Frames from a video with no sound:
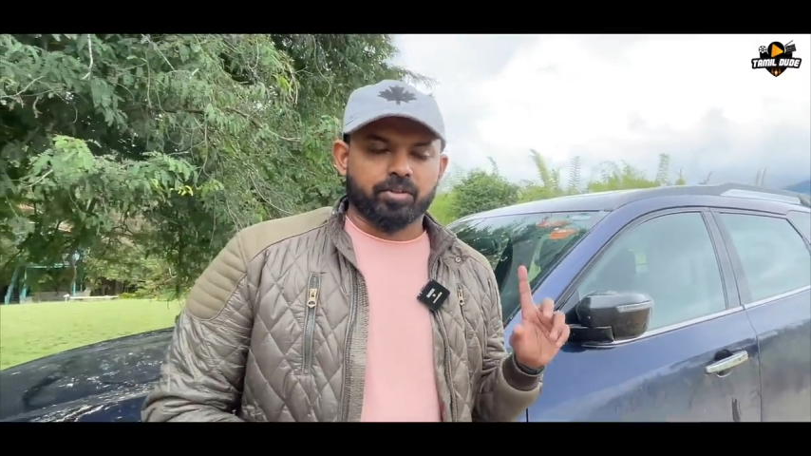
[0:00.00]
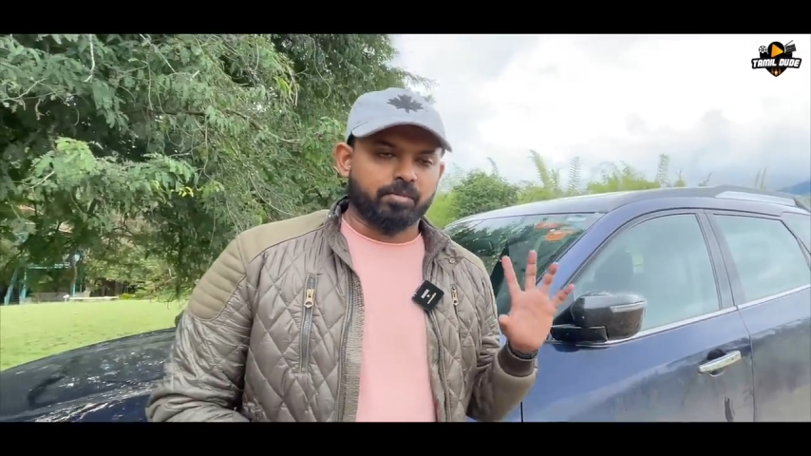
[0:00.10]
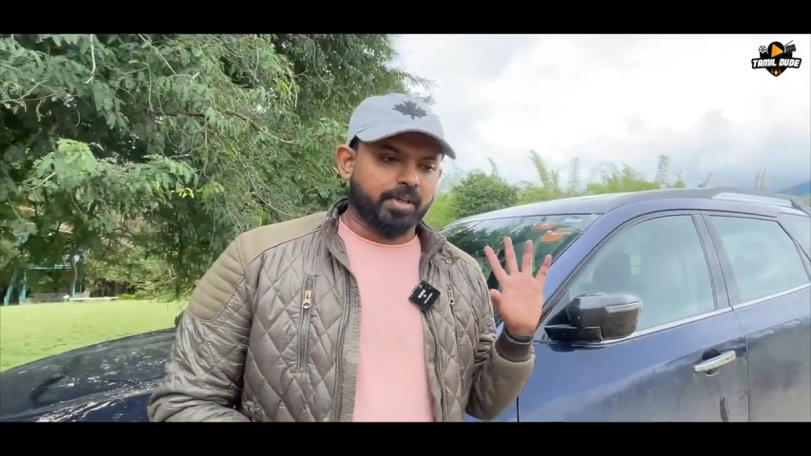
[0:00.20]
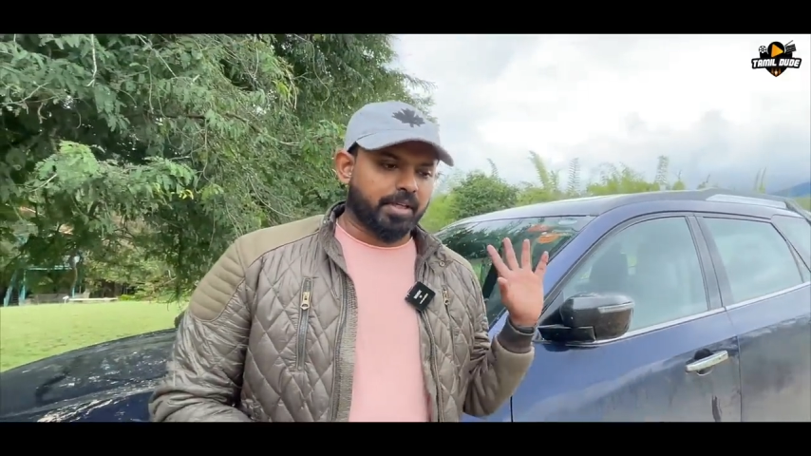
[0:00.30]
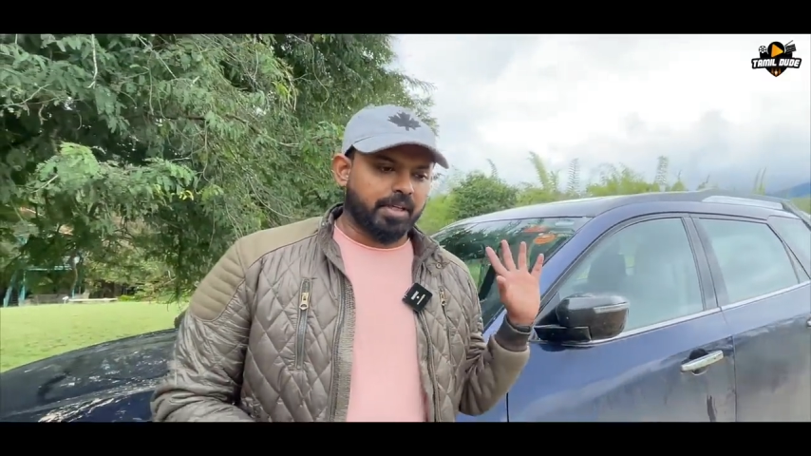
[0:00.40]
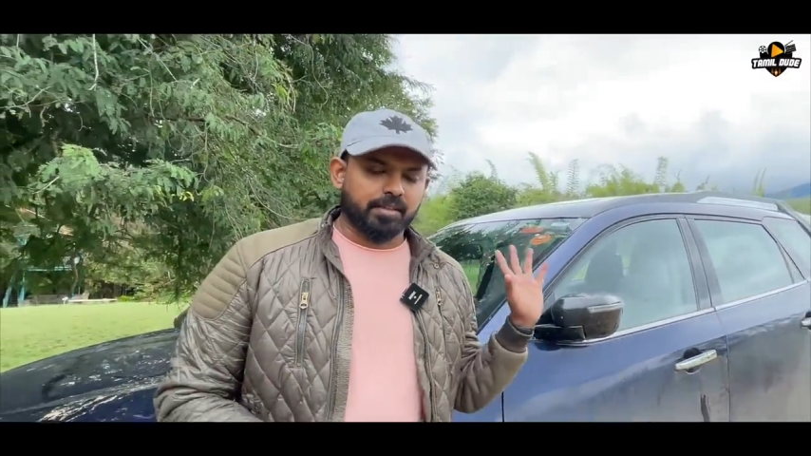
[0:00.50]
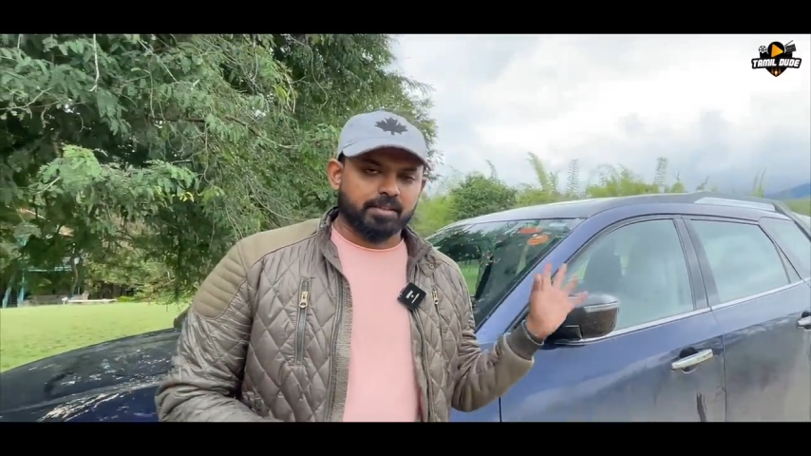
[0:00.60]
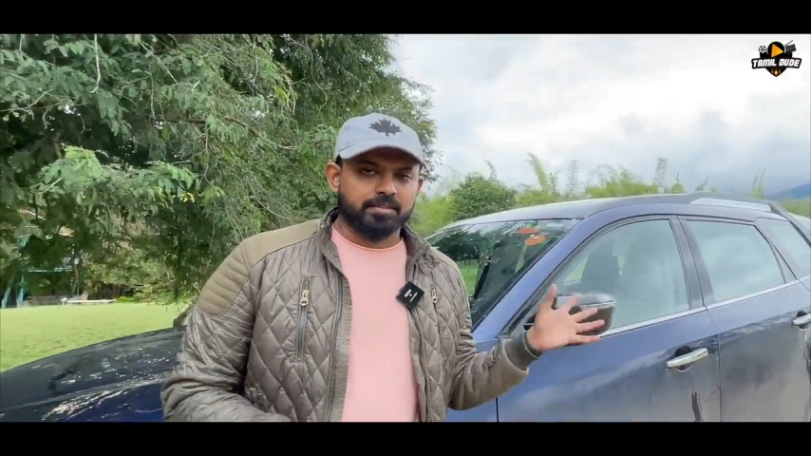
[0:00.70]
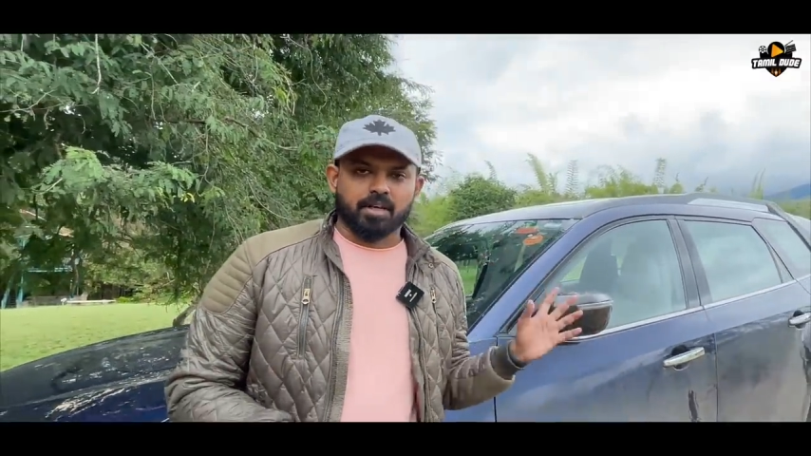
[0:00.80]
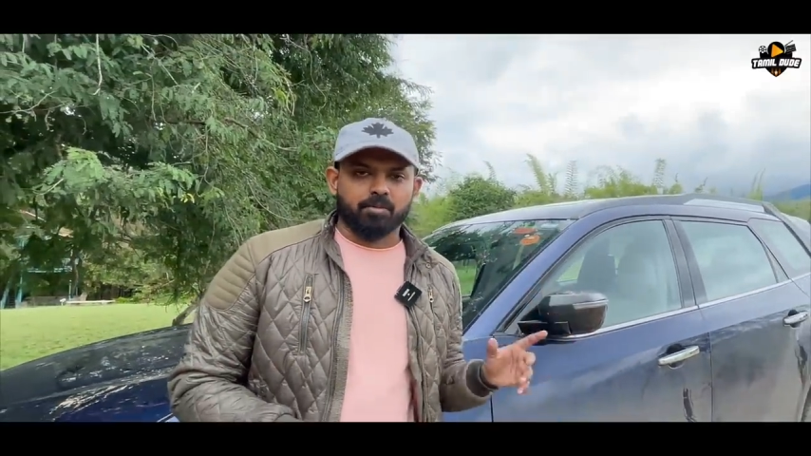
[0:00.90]
சொன்ன மாதிரி அது
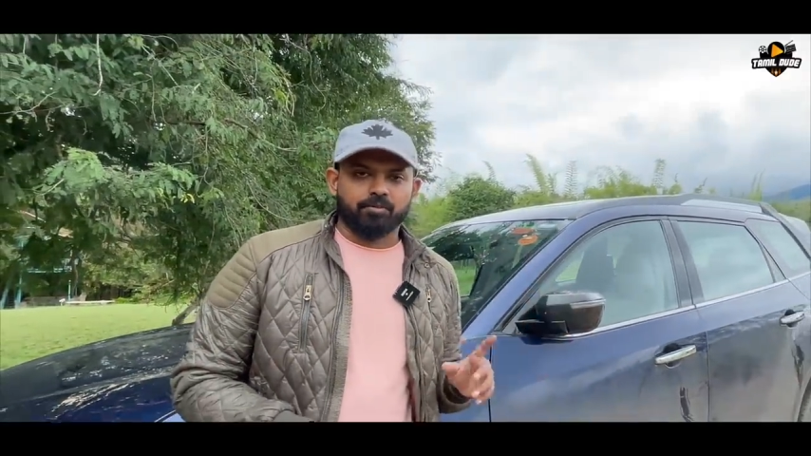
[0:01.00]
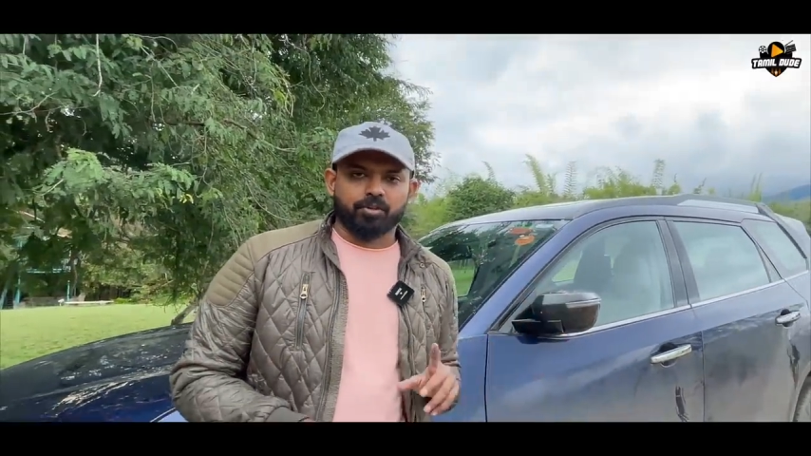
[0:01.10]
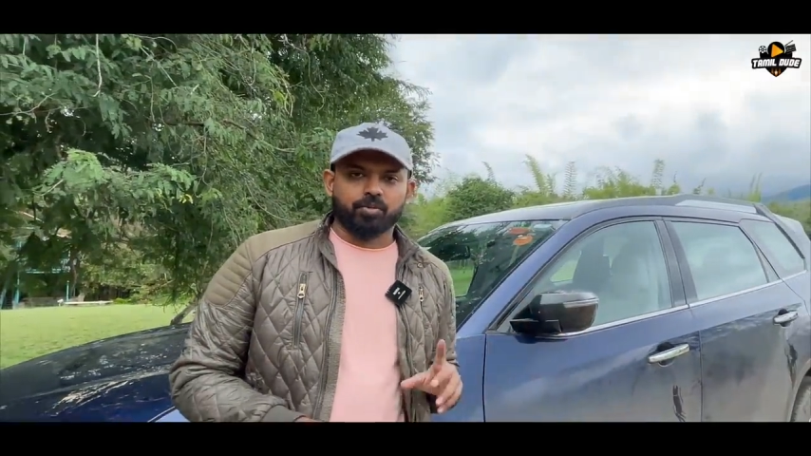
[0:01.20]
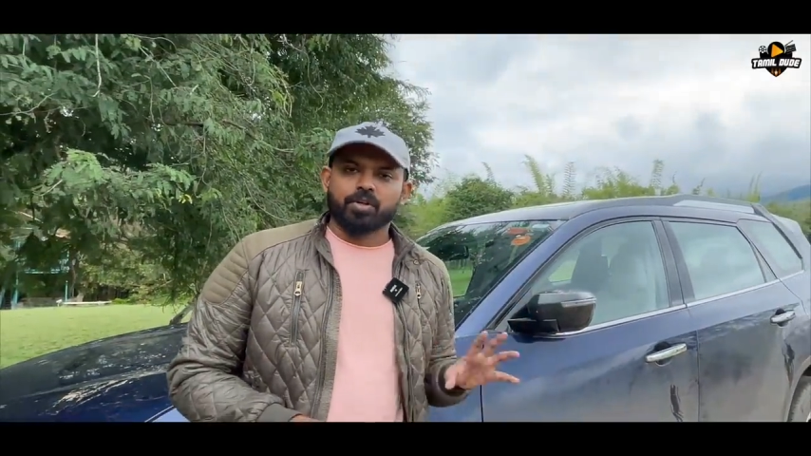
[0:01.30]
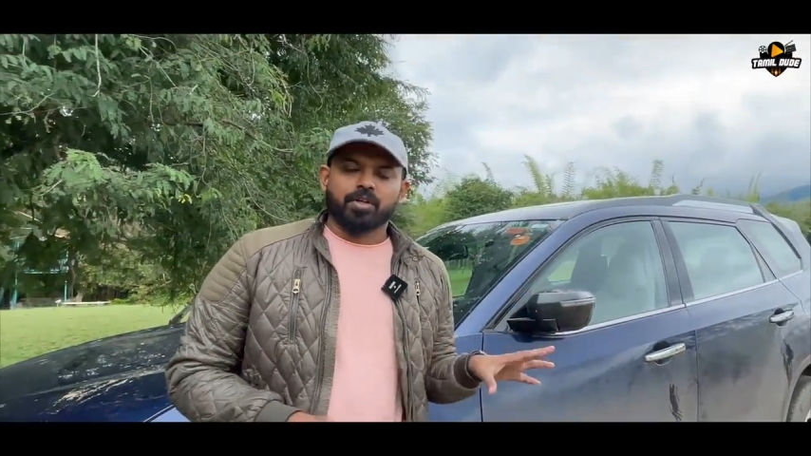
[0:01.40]
செம வியூ